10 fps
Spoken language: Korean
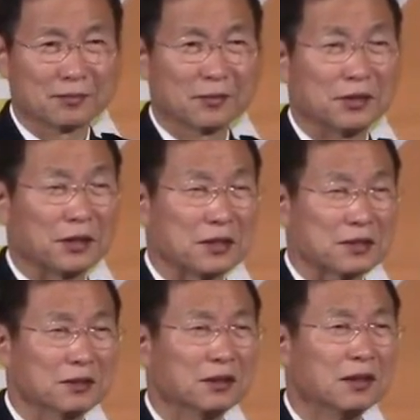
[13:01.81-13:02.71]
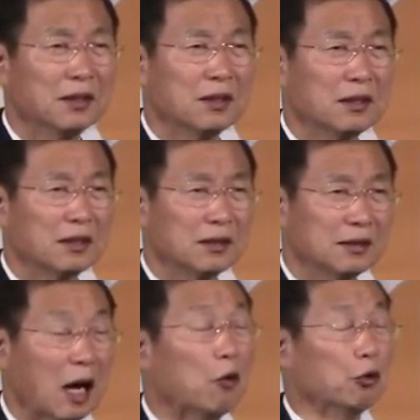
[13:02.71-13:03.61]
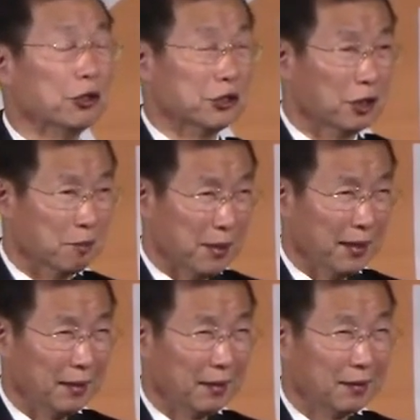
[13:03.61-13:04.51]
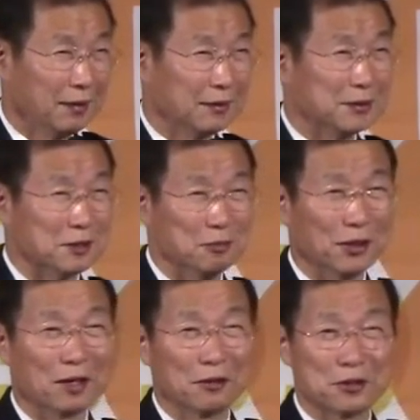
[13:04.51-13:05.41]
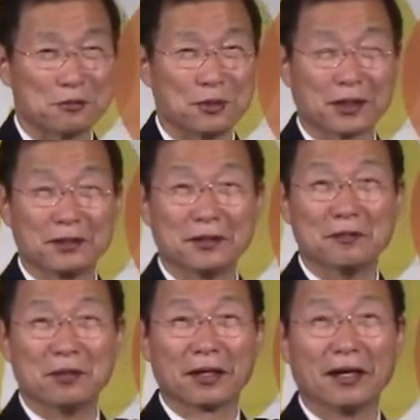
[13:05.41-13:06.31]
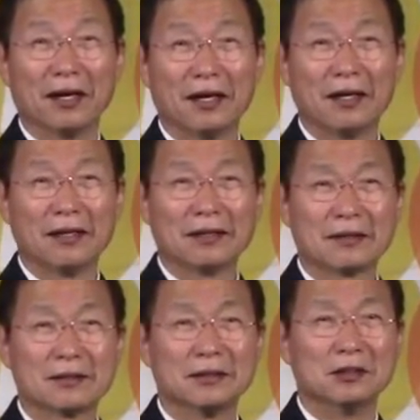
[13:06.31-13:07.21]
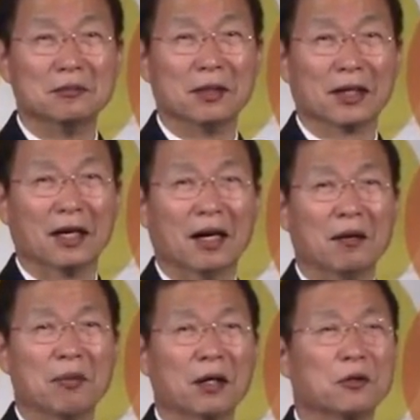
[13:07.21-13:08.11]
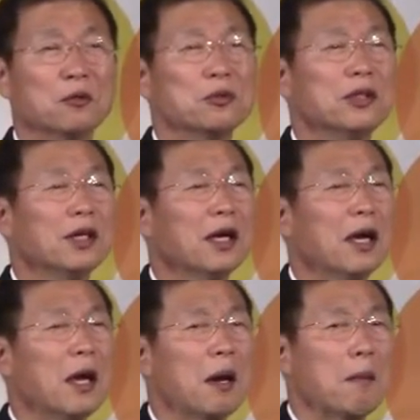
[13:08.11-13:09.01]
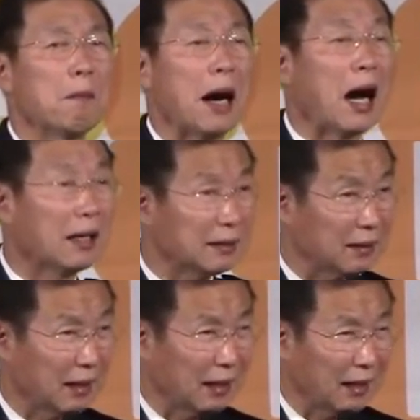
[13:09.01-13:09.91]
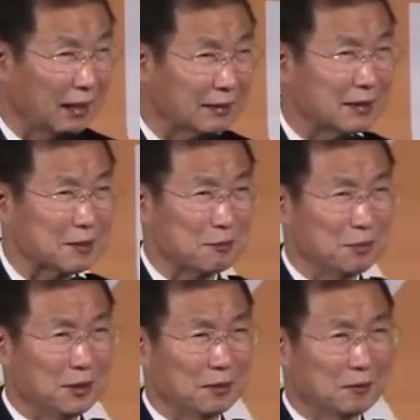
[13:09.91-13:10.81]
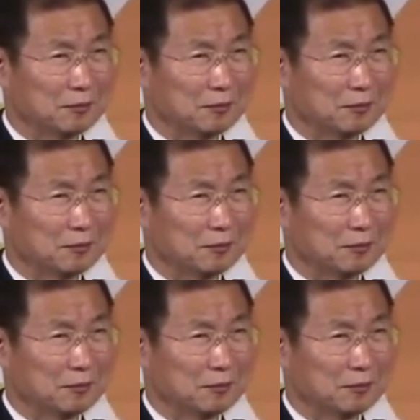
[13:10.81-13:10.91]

내게서 나오는 열매. 어제 뭐라 그랬습니까? 그 열매가? 그 열매가 바로 우리의 말이라 그랬습니다.